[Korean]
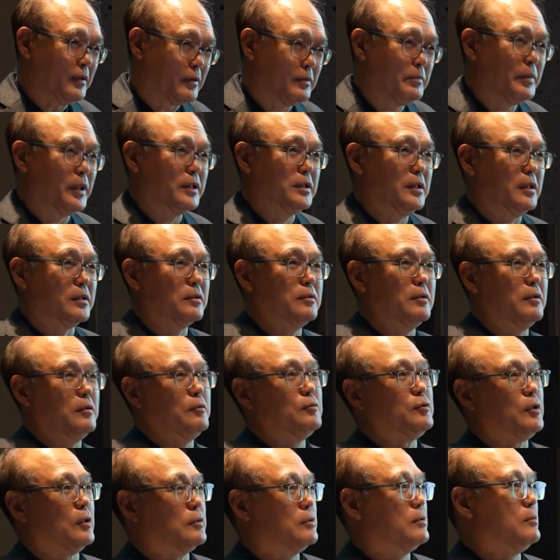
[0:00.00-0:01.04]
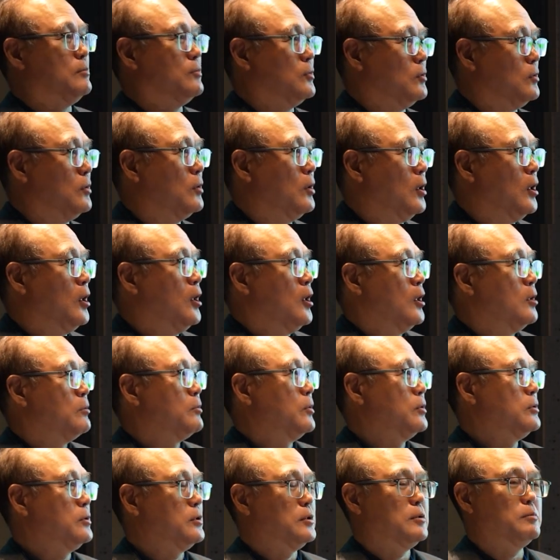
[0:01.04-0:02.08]
얼마냐. 근데 이게 사실 뭐,
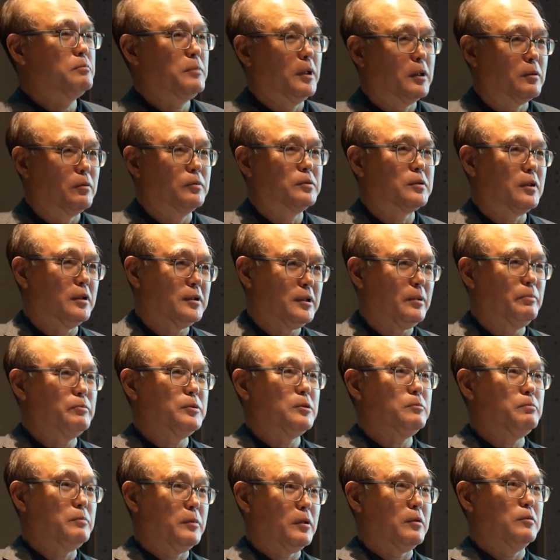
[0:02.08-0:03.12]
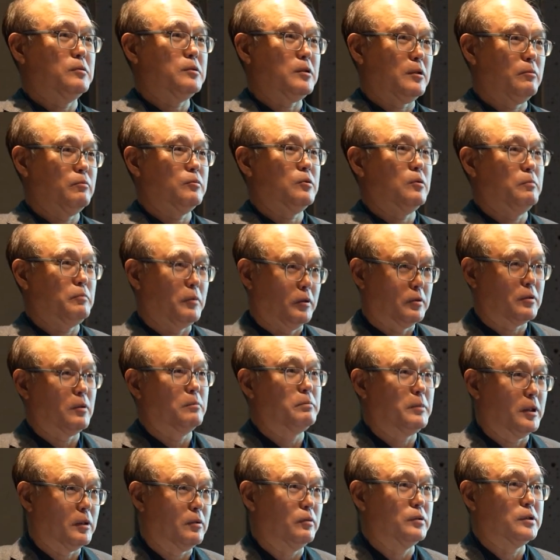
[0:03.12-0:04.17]
뭐 20만 원짜리, 30만 원짜리부터
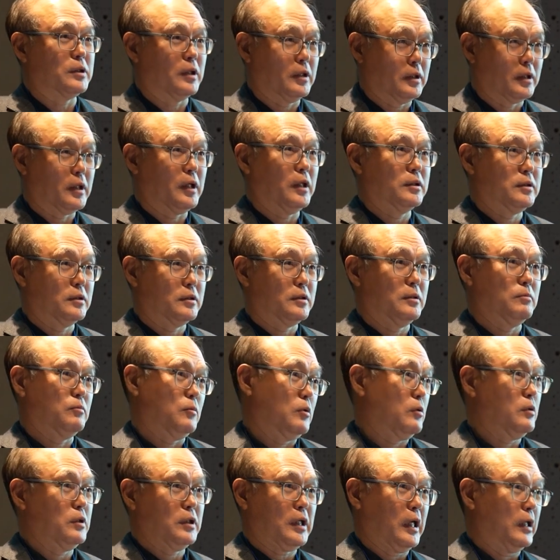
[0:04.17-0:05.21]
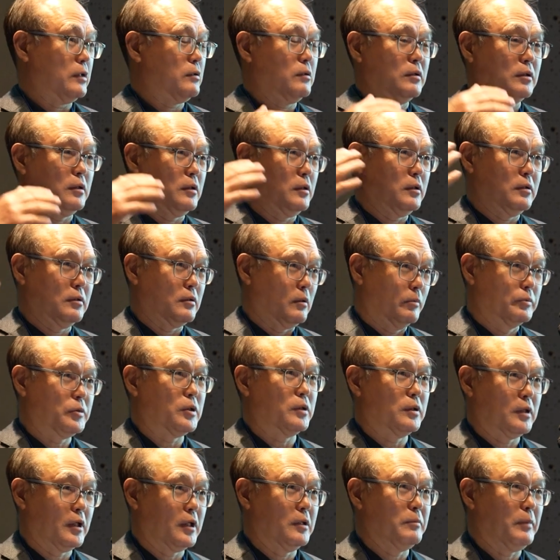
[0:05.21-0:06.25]
몇천만 원짜리까지 뭐이 가격이
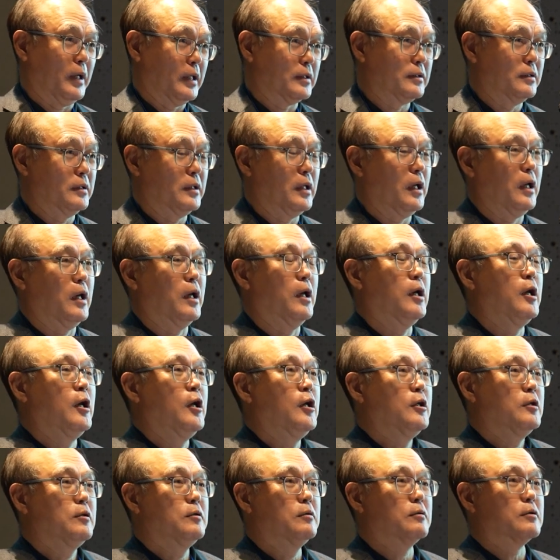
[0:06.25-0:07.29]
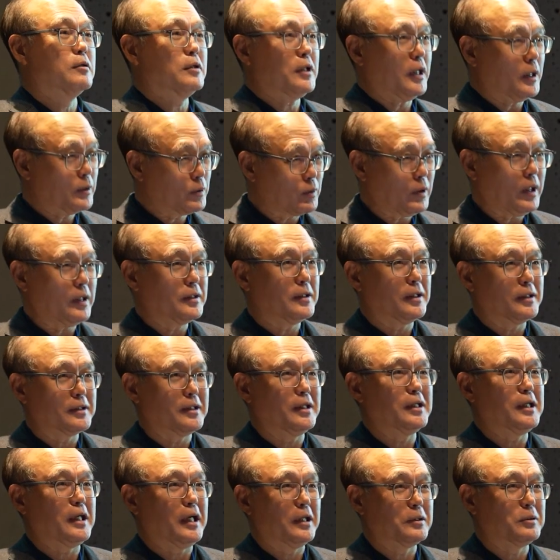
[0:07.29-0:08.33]
엄청나게 많은데 이거를 계속
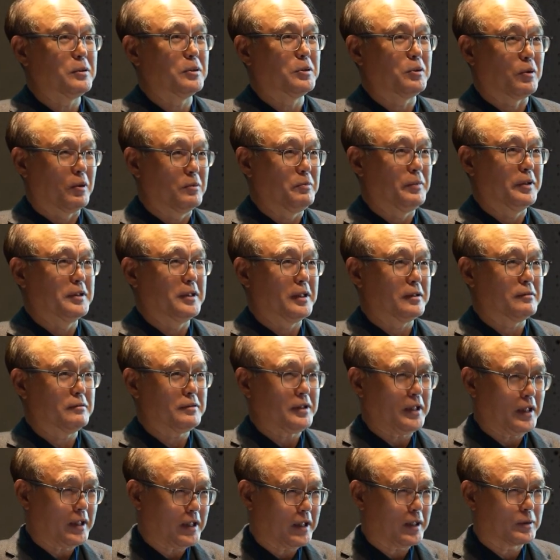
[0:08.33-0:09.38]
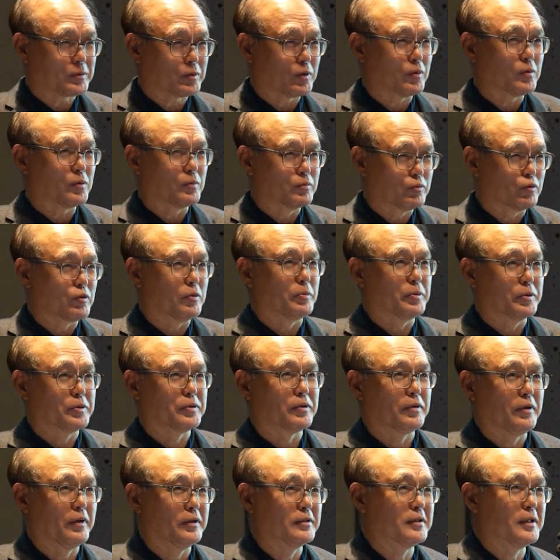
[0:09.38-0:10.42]
하나당 가격이 얼마냐고 계속
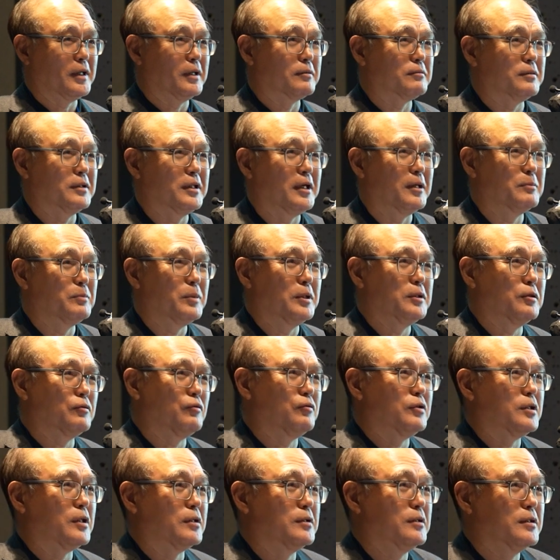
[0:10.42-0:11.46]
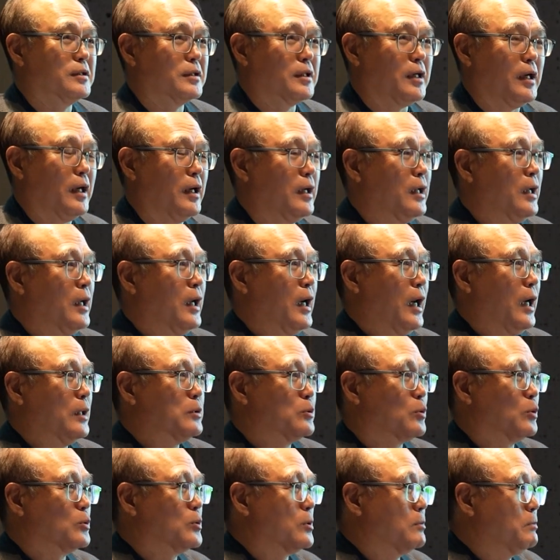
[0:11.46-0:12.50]
물어보더래요. 그래갖고 이 양반이 귀찮으니까
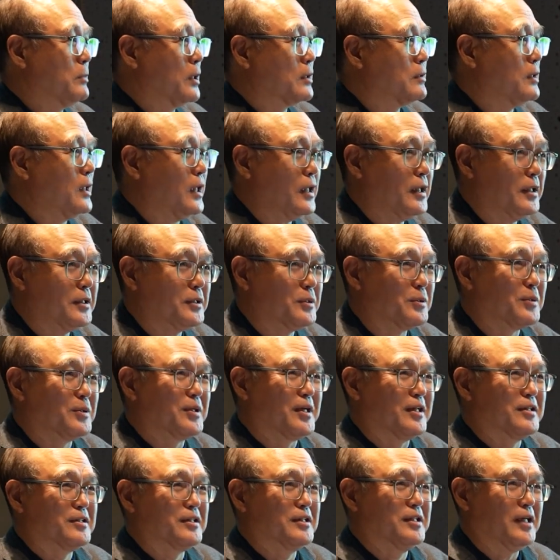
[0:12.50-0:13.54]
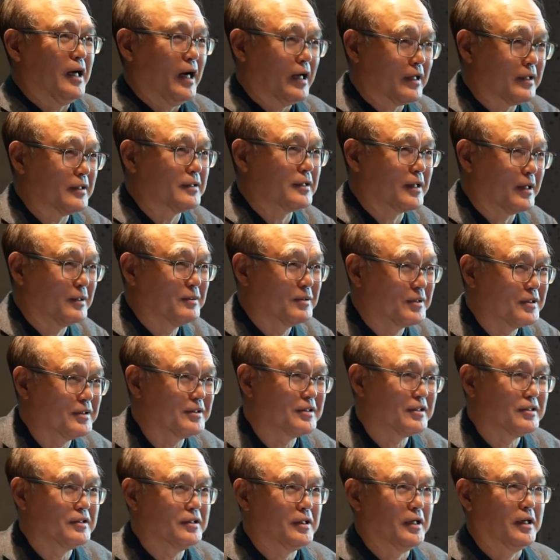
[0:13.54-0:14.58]
한 돈 천만 원 하겠지요. 그랬더니 알았다고
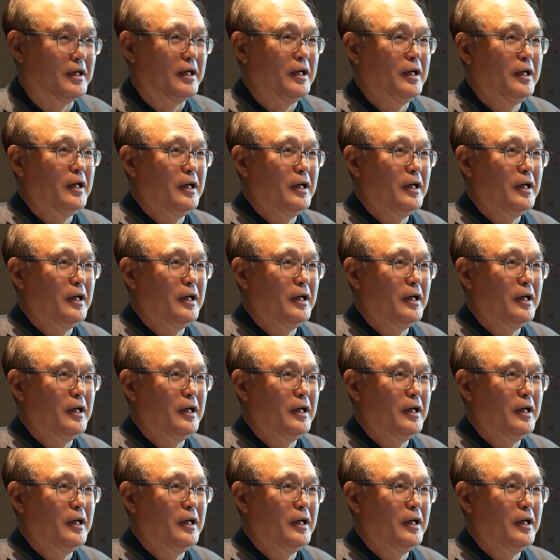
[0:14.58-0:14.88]
끊더니